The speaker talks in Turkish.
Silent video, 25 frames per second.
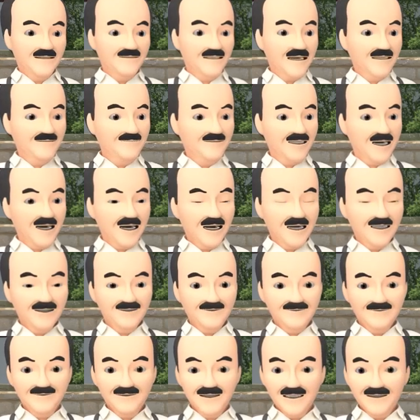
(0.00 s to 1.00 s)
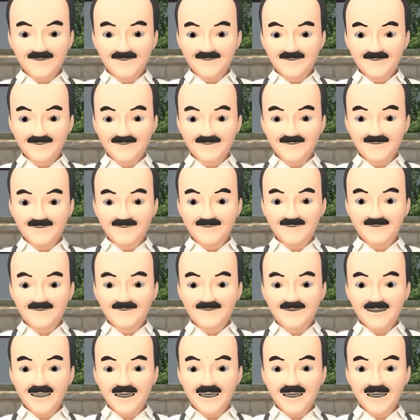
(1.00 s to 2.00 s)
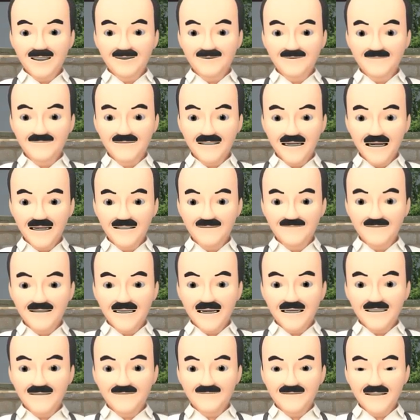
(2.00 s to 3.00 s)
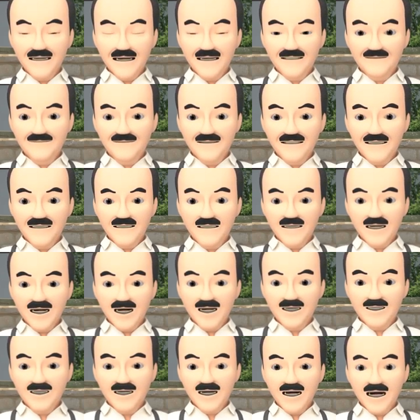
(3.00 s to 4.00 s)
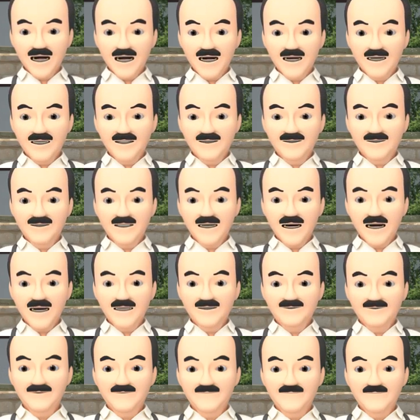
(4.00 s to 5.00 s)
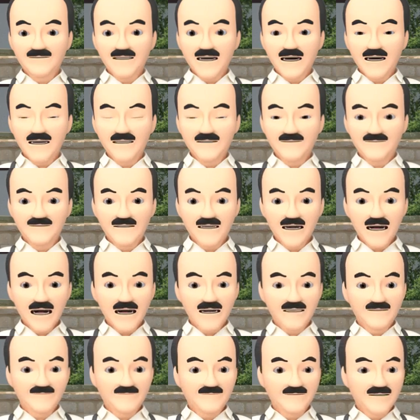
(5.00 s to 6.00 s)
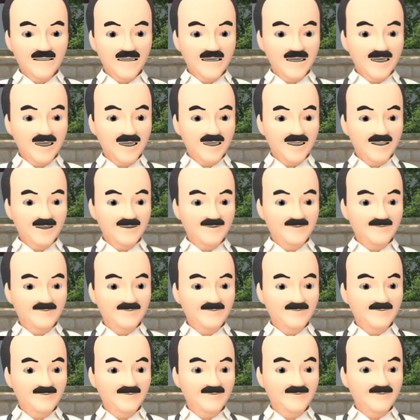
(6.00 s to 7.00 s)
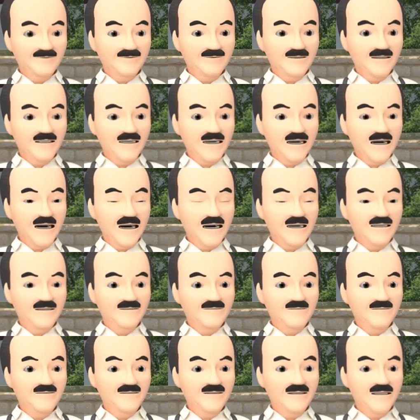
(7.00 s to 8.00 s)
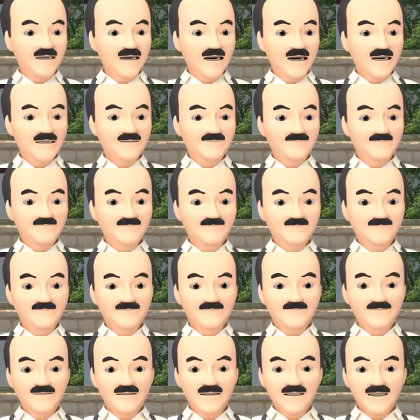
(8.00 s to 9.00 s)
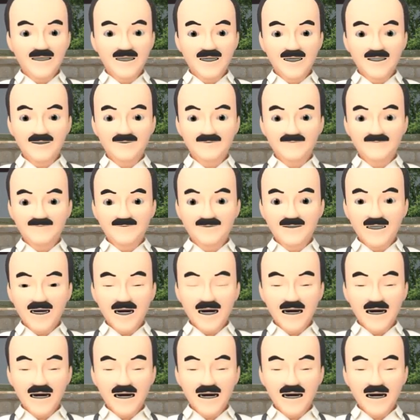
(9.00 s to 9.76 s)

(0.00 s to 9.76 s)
Merhaba çocuklar. Gördüğüm kadarıyla ebe seçme konusunda küçük bir anlaşmazlık yaşıyorsunuz. İsterseniz peş peşe iki oyun